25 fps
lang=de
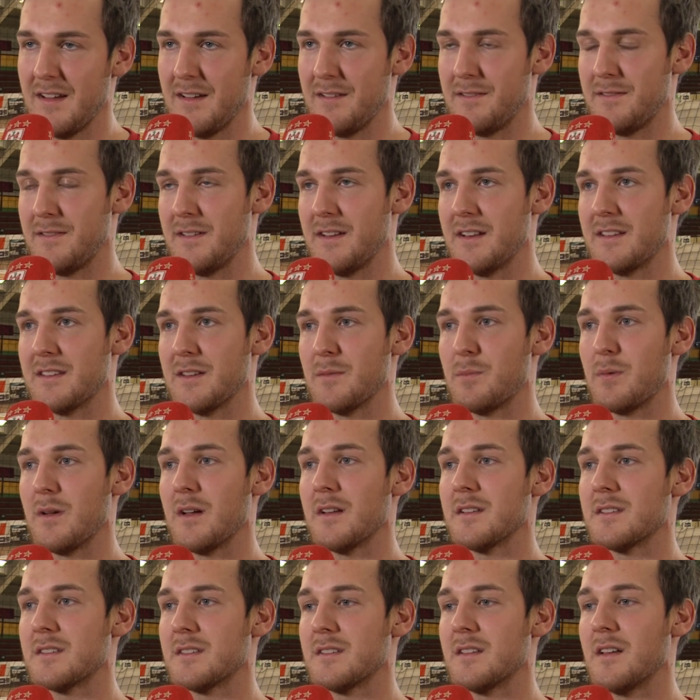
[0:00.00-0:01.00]
vierten
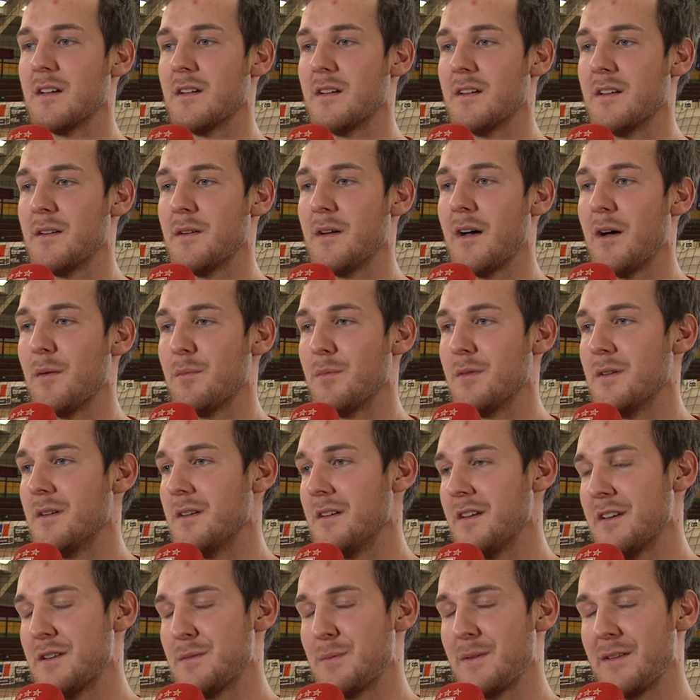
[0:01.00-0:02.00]
Platz, äh, aber
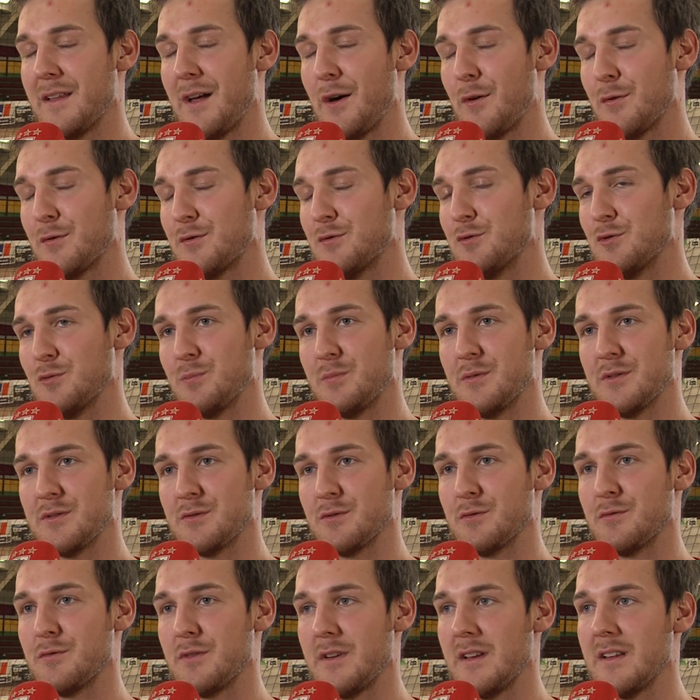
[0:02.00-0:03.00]
ich bin auch super
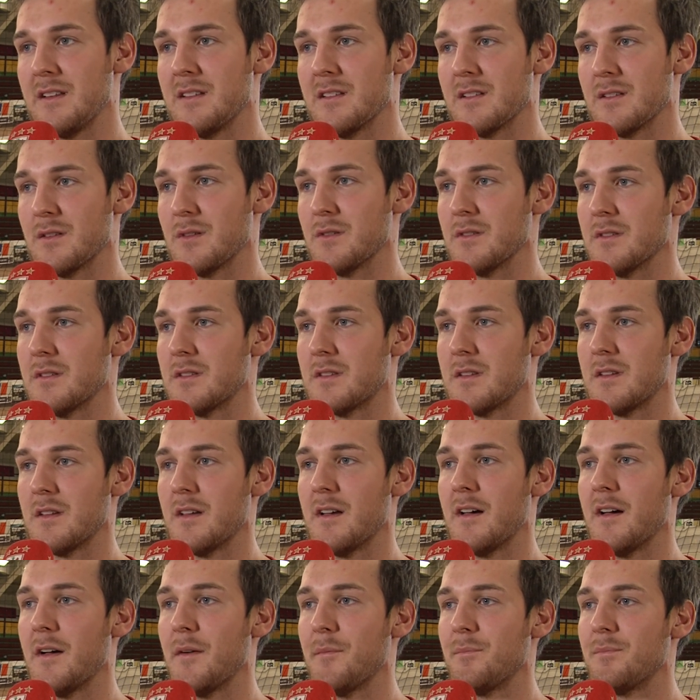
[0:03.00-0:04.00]
zufrieden und
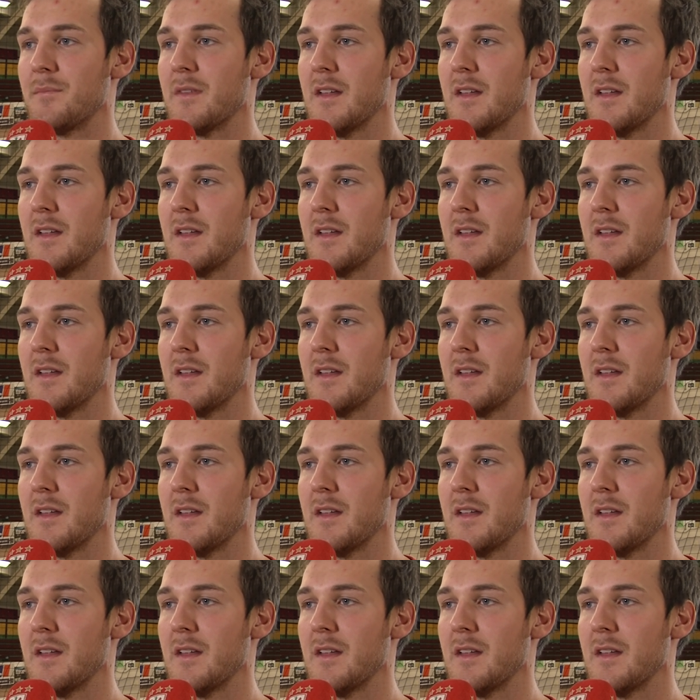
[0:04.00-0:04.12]
ach,